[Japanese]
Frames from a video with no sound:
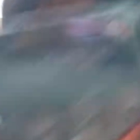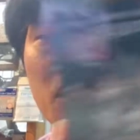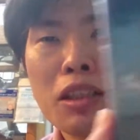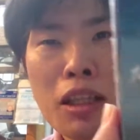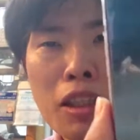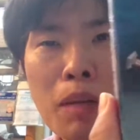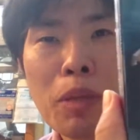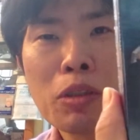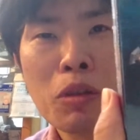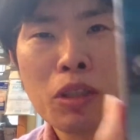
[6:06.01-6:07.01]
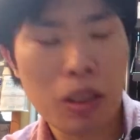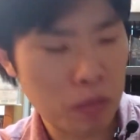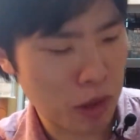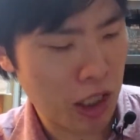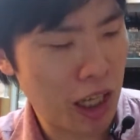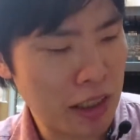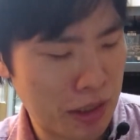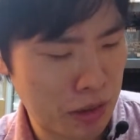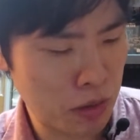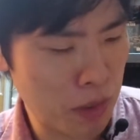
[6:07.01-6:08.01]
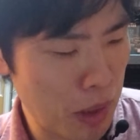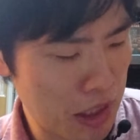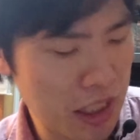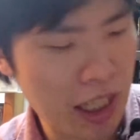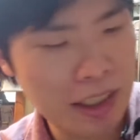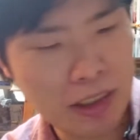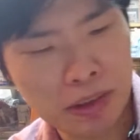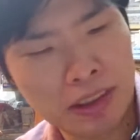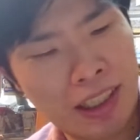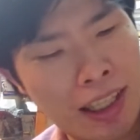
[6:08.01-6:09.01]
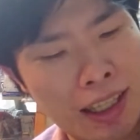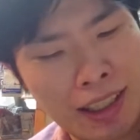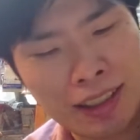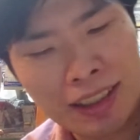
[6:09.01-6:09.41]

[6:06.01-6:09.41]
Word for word: 2350円のものが入ってるのは間違いなくて